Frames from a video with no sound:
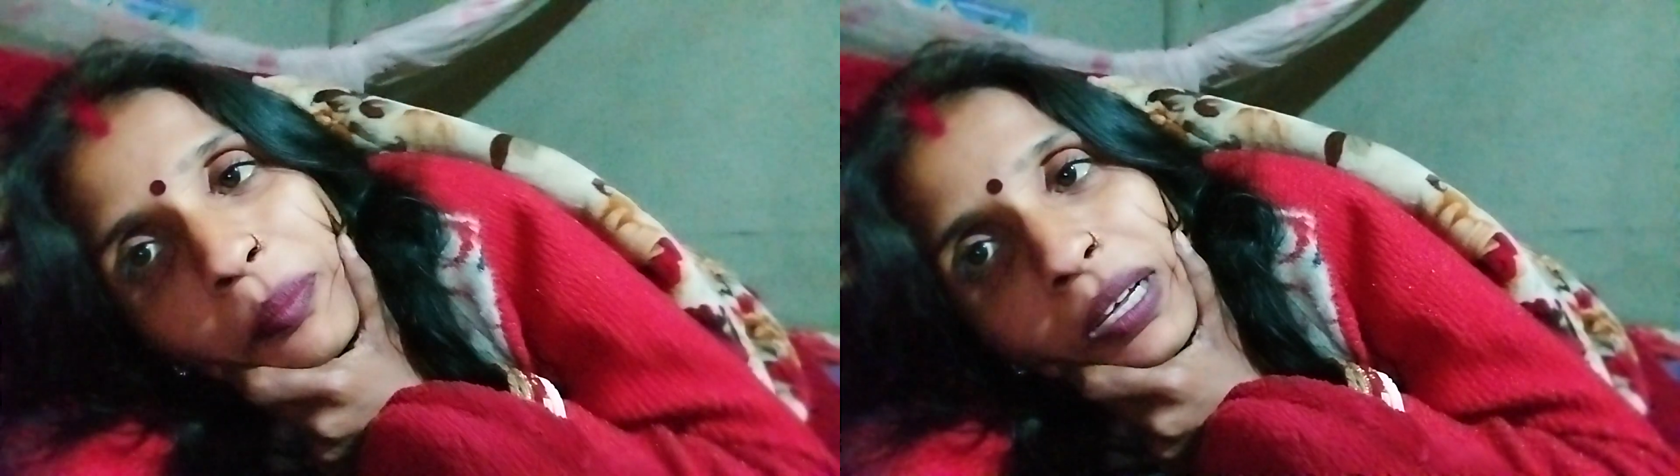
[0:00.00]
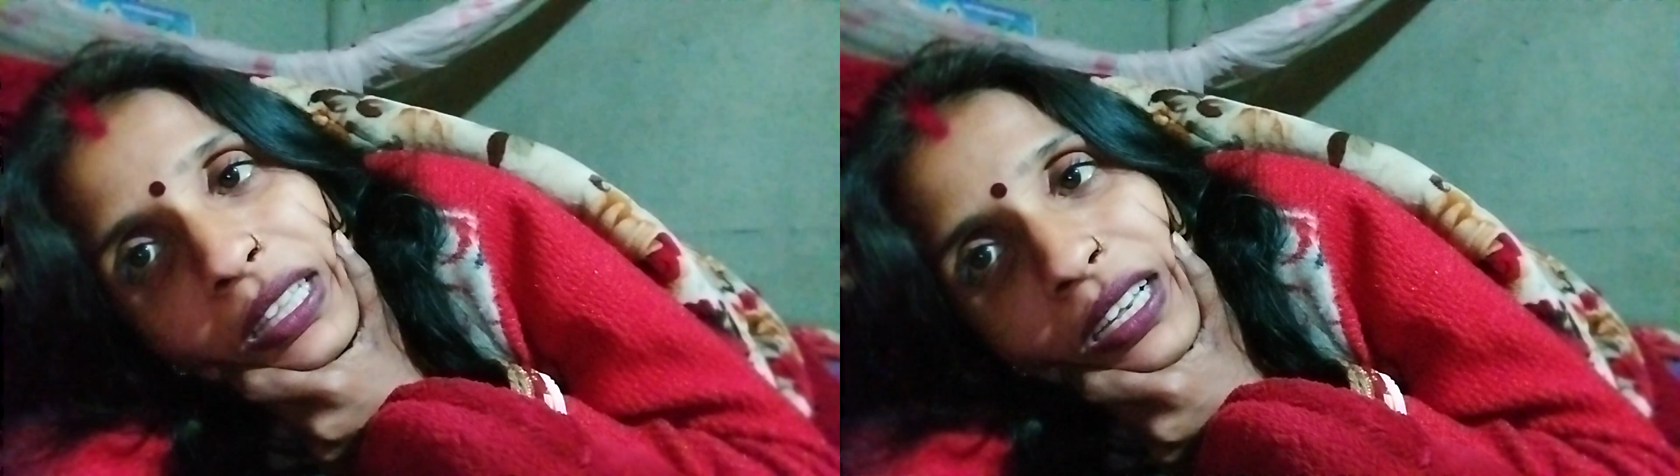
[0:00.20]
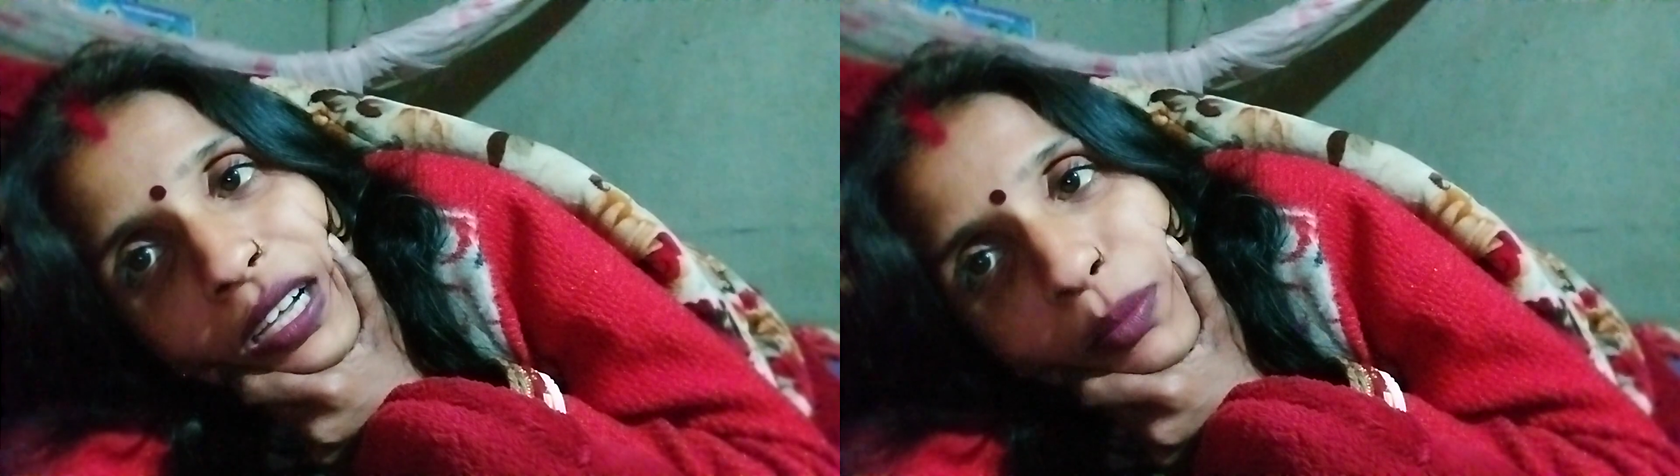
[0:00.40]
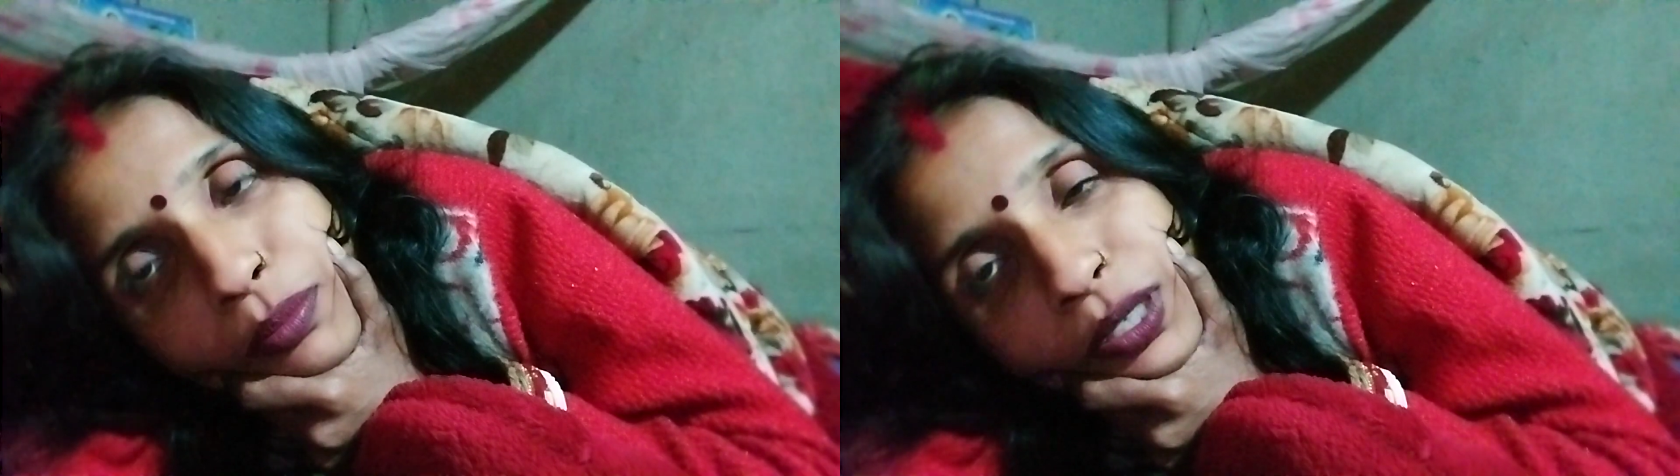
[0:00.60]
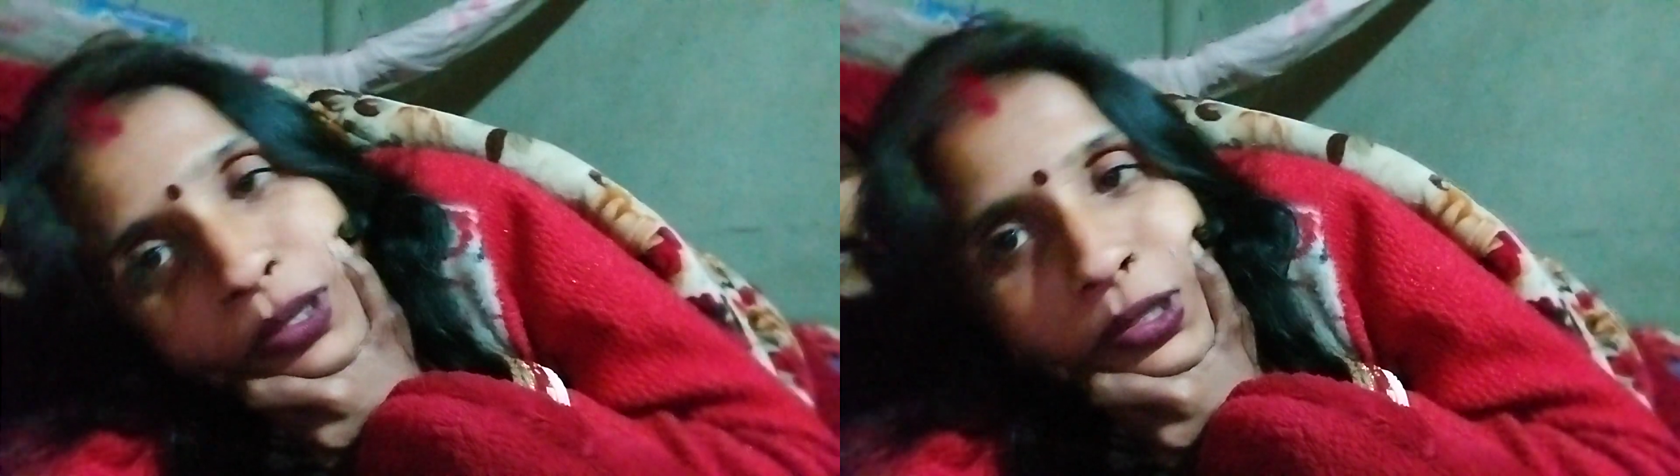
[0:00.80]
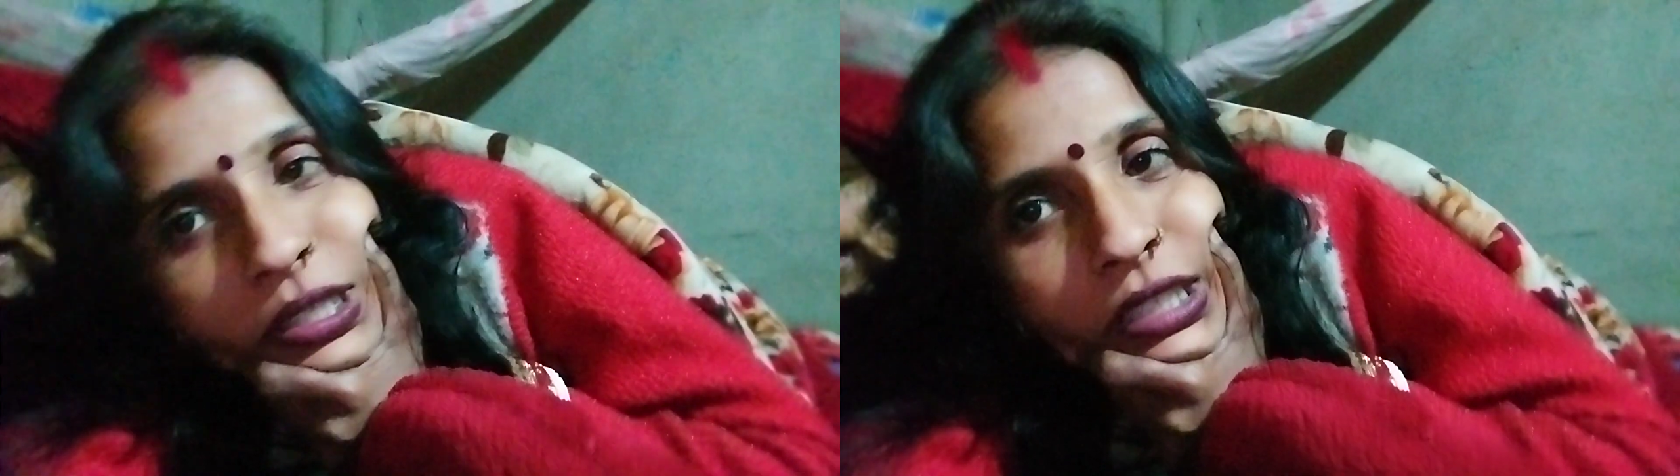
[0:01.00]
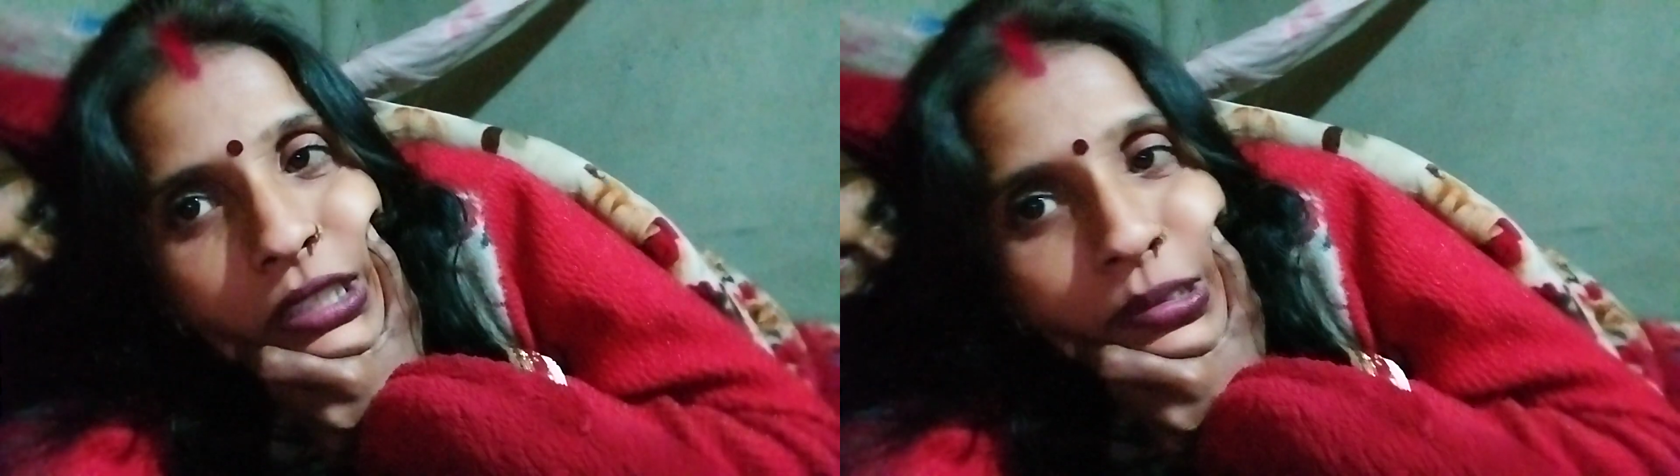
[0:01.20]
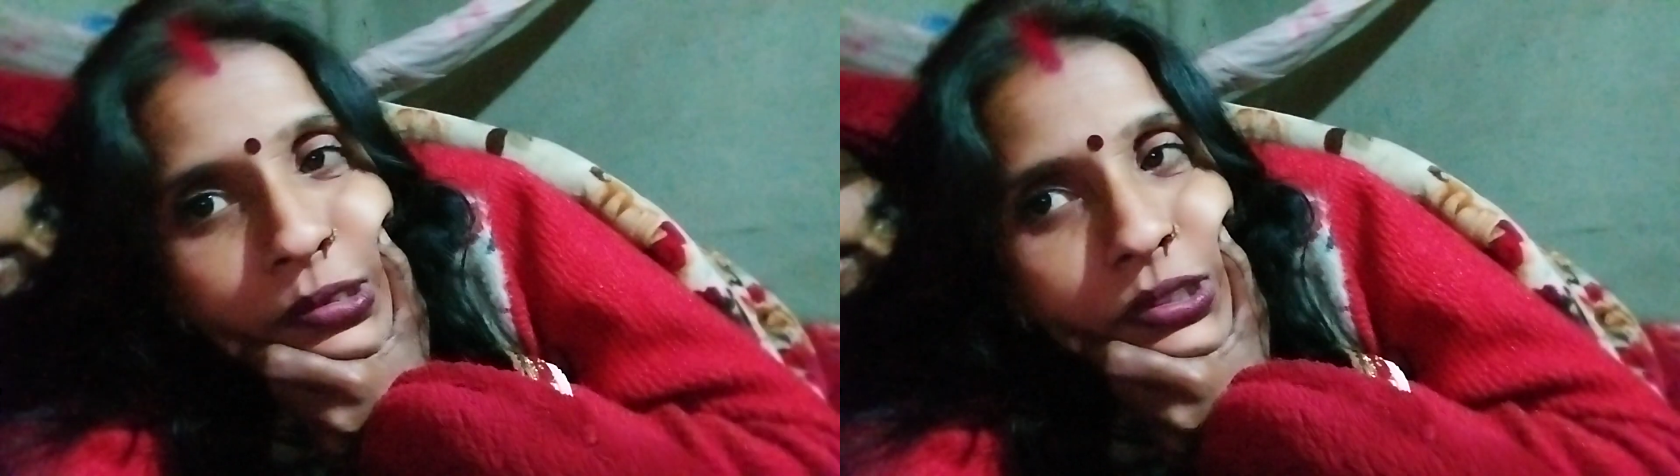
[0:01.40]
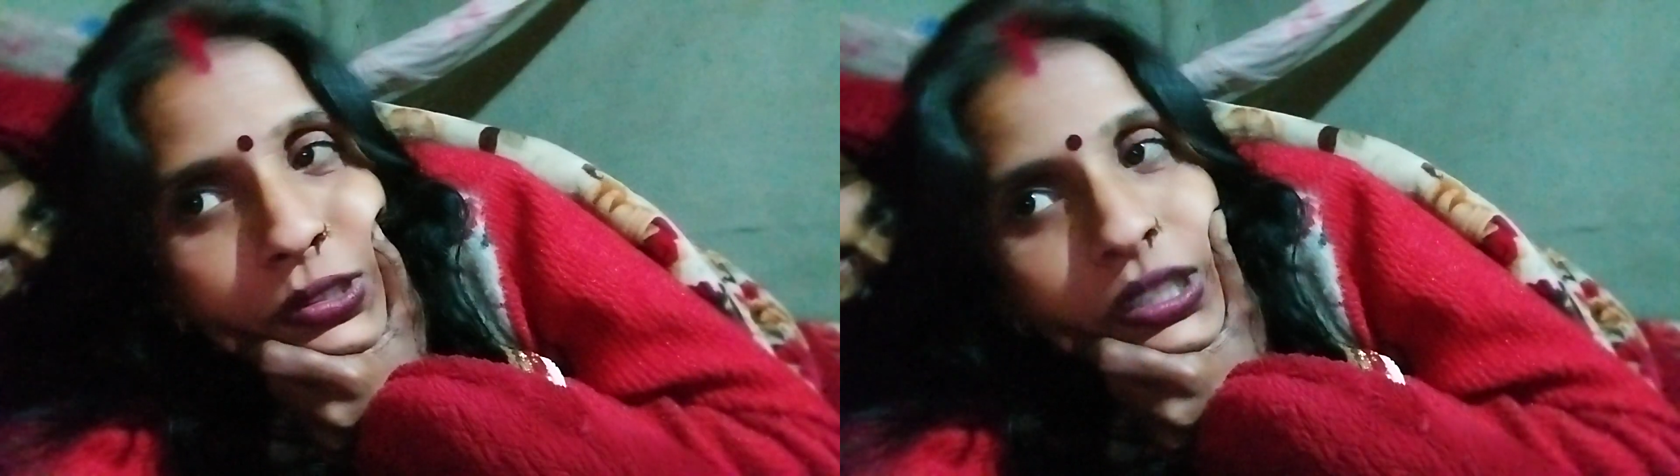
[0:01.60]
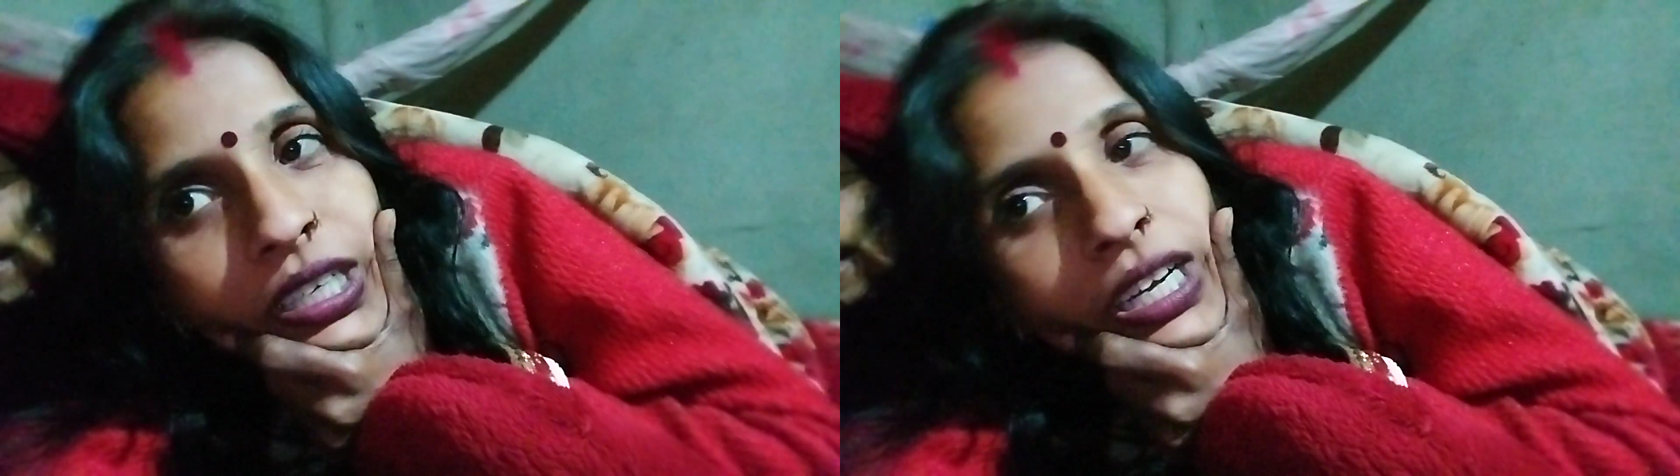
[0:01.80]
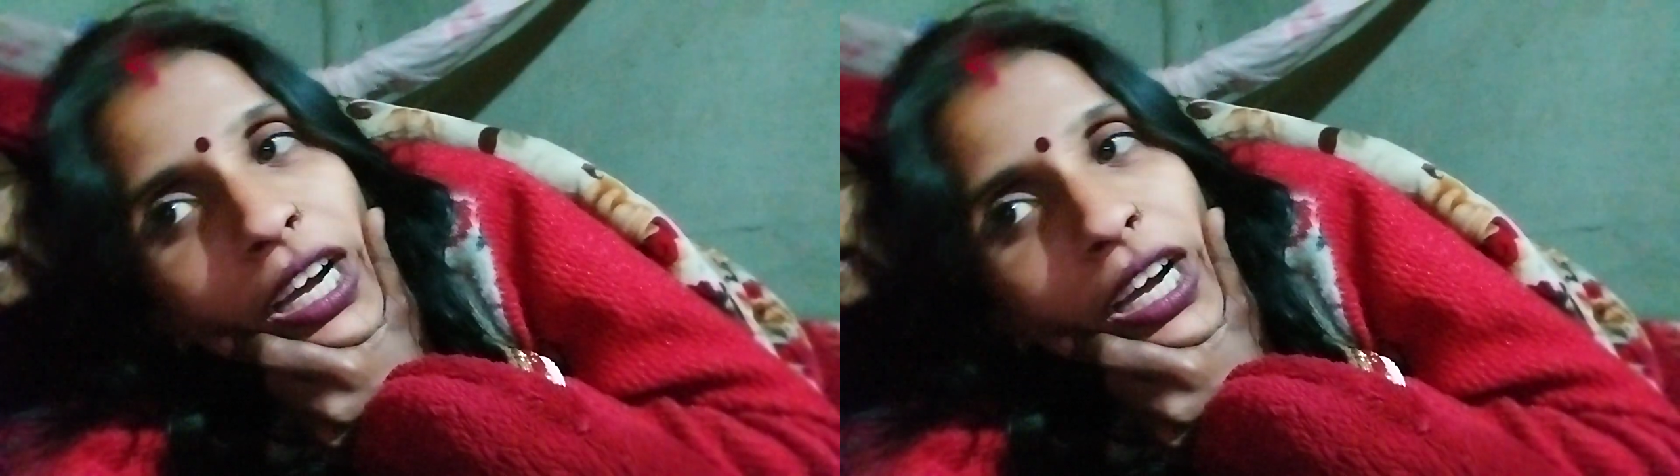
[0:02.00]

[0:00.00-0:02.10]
बदनाम भी हो गए कुछ कोई